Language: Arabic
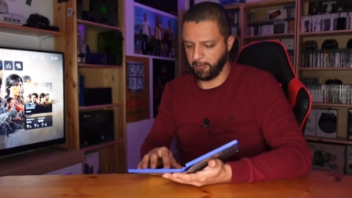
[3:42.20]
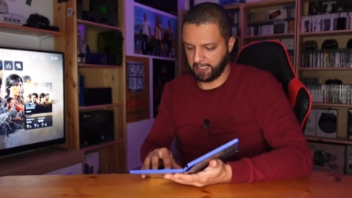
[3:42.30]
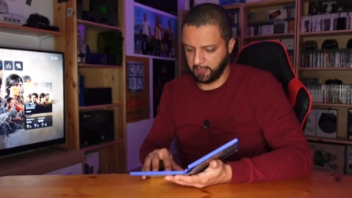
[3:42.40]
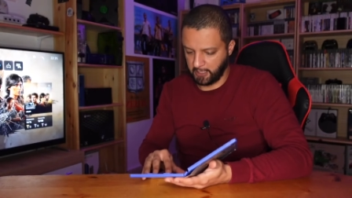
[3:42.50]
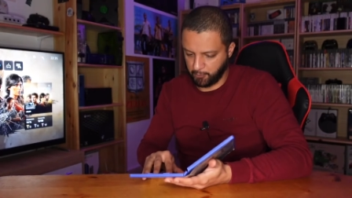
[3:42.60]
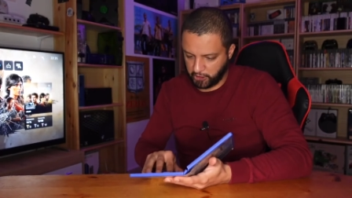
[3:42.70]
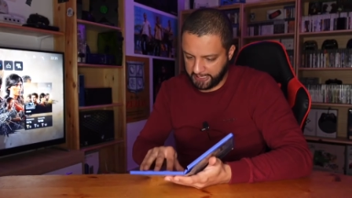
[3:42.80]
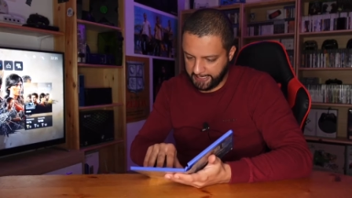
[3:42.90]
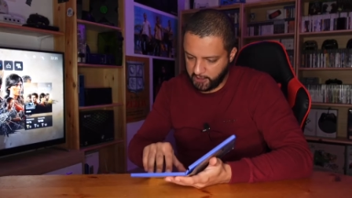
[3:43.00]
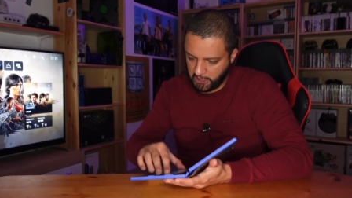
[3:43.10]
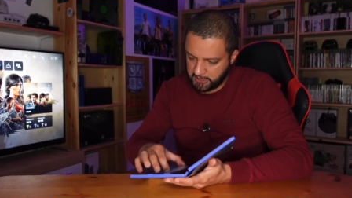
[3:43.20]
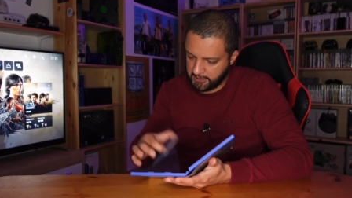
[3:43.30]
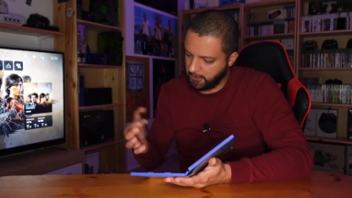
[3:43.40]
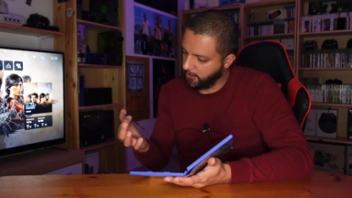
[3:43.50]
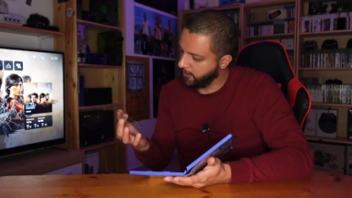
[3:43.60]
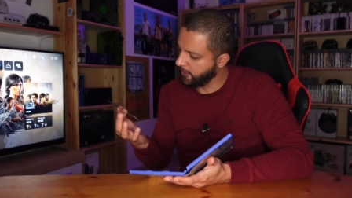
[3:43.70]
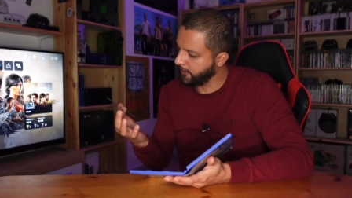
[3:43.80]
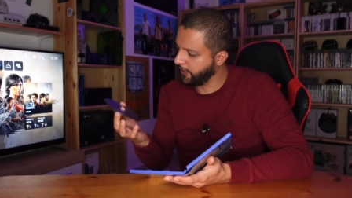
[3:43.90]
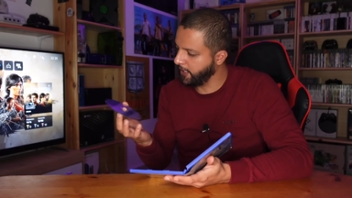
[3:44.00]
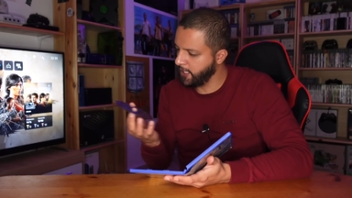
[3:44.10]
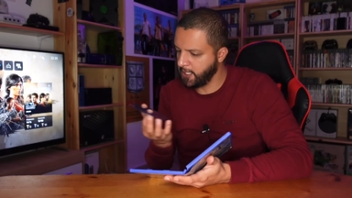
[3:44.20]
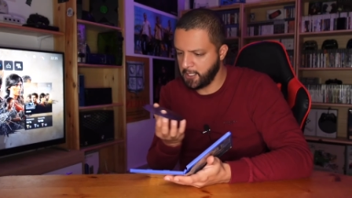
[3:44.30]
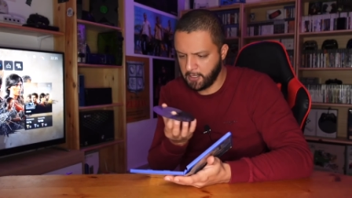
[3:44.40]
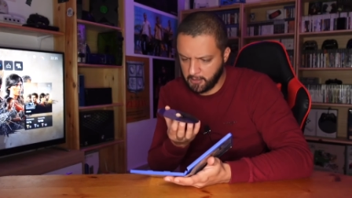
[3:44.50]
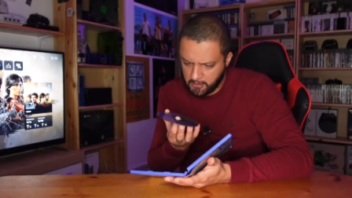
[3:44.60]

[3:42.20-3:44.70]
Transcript: برك نضربوا جاع السيدي دا نقي